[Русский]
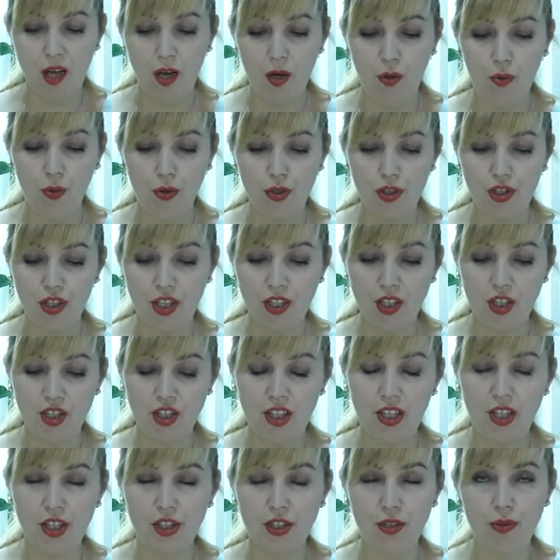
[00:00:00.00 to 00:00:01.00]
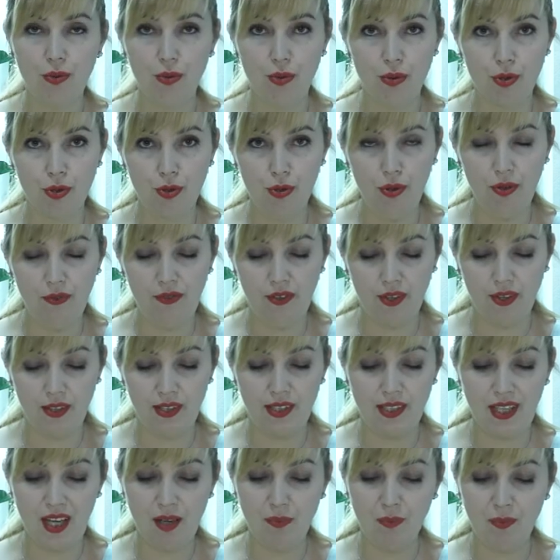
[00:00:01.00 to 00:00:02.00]
Улучшение жилищных условий –
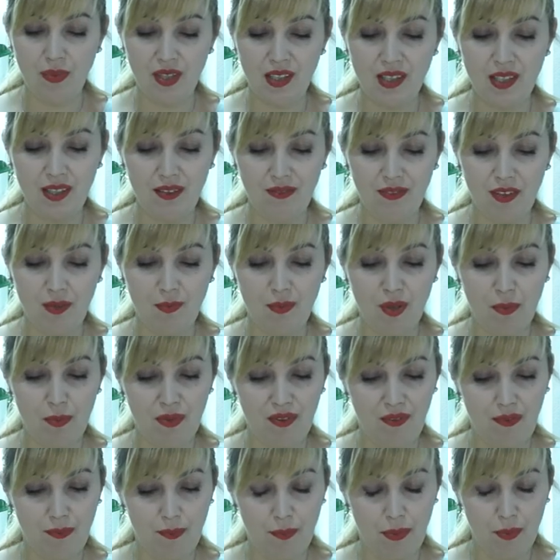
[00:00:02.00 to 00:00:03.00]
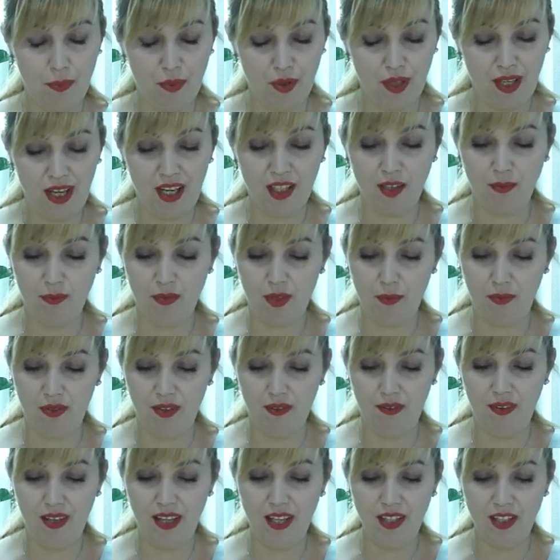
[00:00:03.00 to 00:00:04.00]
самым основным популярным
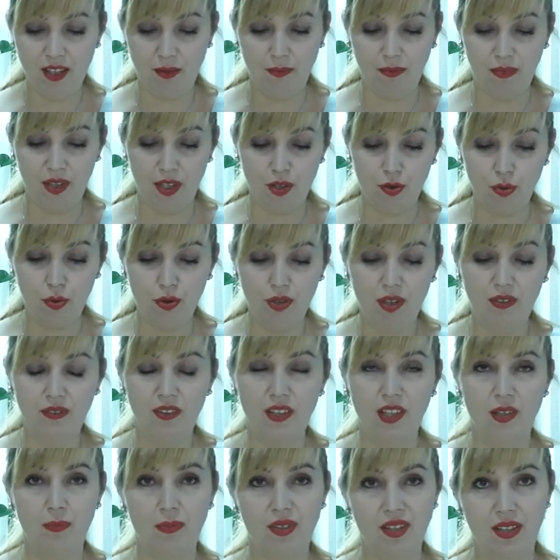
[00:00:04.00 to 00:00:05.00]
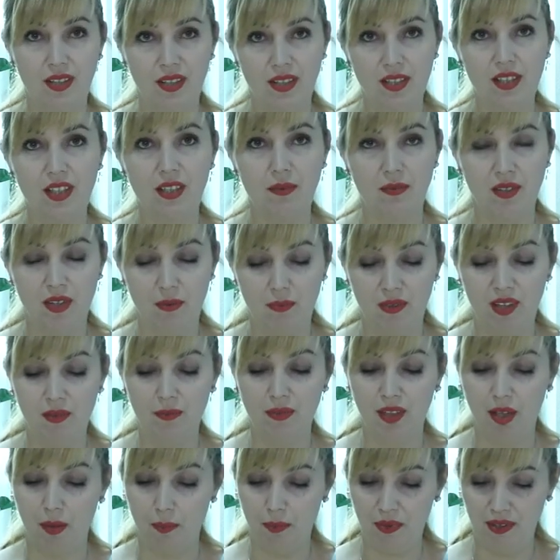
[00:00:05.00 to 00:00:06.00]
направлением расходования материнским
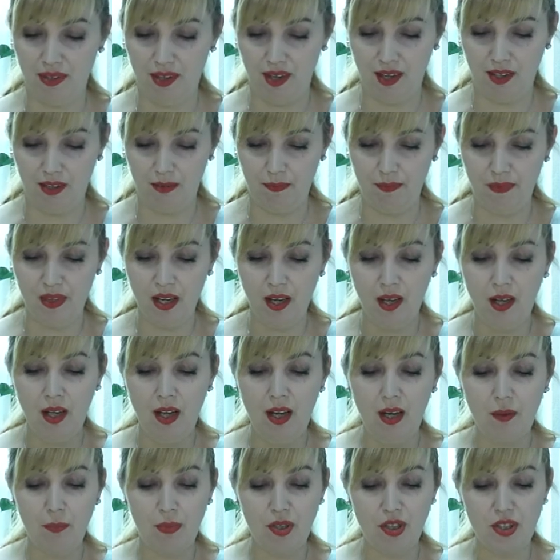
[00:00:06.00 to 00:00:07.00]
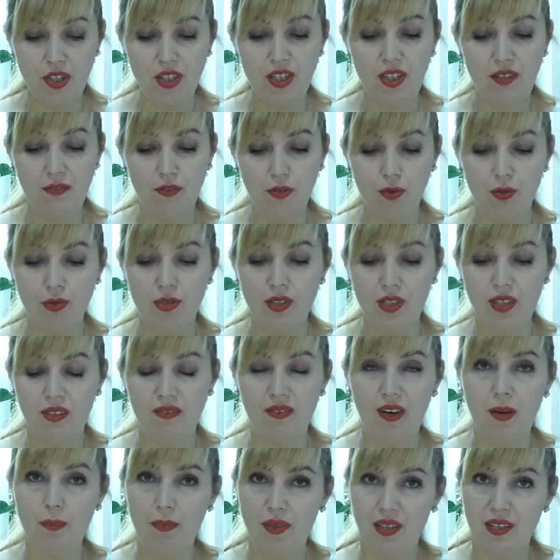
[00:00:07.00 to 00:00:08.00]
семейным капиталом. Почти
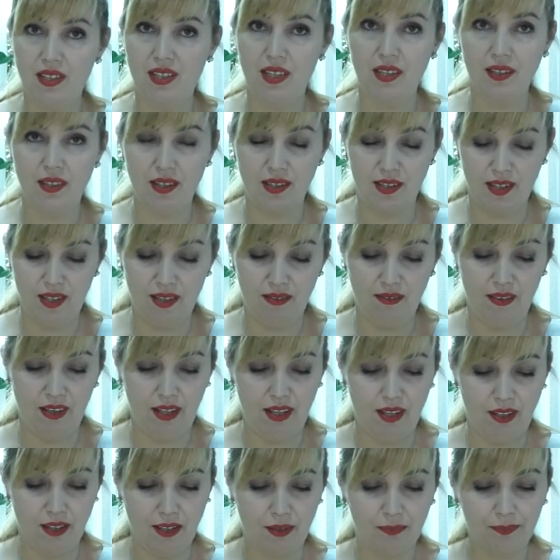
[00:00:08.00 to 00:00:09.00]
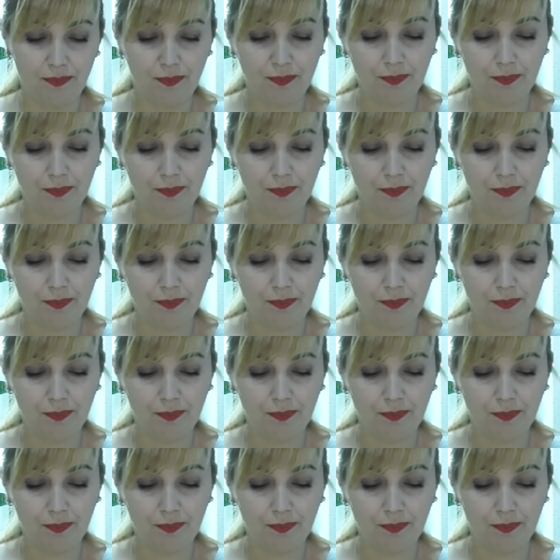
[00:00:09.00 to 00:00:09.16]
92% заявлений.